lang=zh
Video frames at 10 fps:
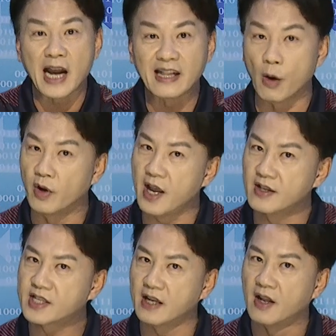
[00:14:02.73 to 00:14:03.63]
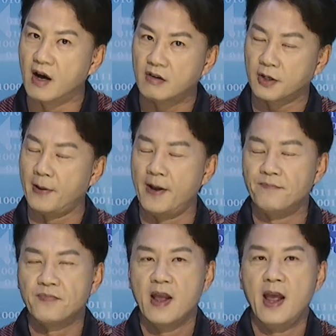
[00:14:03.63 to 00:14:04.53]
看到我验证哦，对不
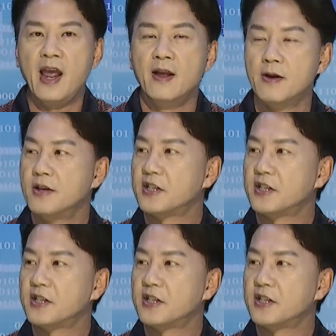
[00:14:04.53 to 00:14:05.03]
对？哎，